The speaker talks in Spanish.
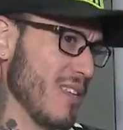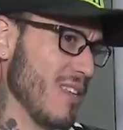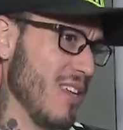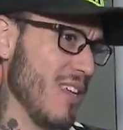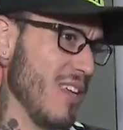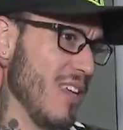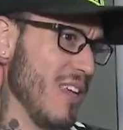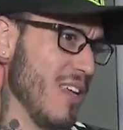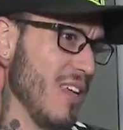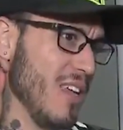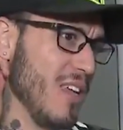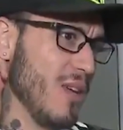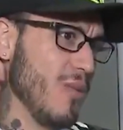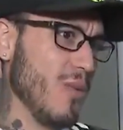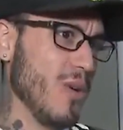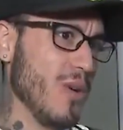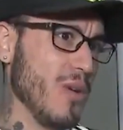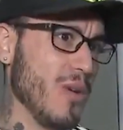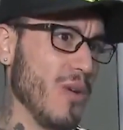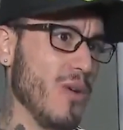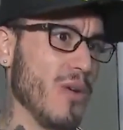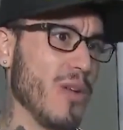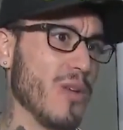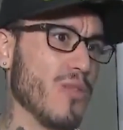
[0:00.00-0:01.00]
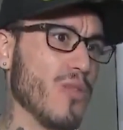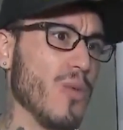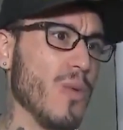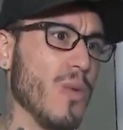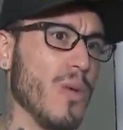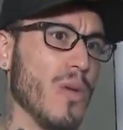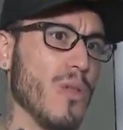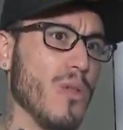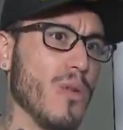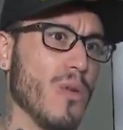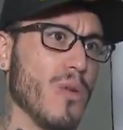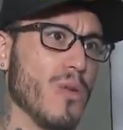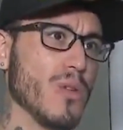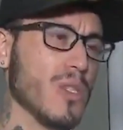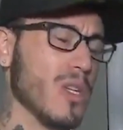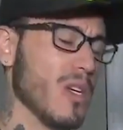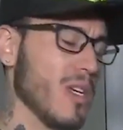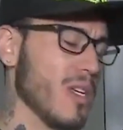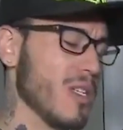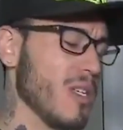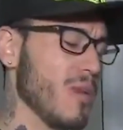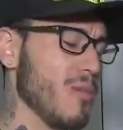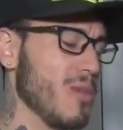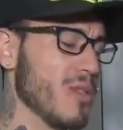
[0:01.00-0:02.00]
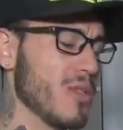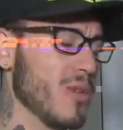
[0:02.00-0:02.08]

Y bueno, ahora estoy viviendo cosas que siempre